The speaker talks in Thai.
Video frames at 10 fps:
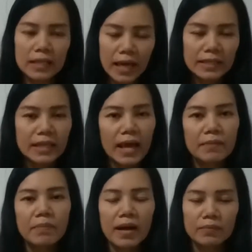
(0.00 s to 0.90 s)
การทา
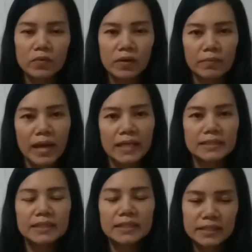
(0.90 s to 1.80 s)
นผักผลไม้
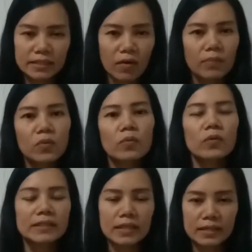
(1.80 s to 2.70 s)
ที่ดีต่อผู้
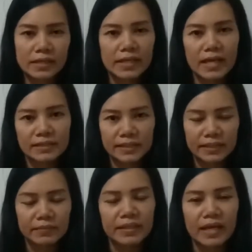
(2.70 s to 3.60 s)
ป่วยไตระยะ
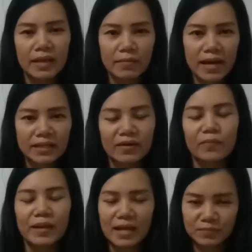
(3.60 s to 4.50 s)
สี่มีอะไรบ้าง เดี๋ยวเรา
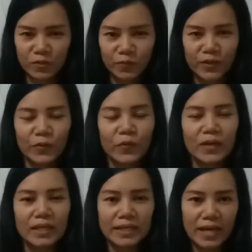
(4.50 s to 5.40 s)
ไปรับชมวิดีโอ
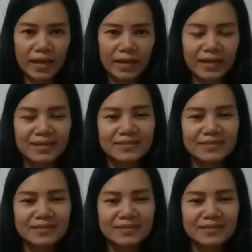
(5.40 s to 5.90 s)
กันเลยค่ะ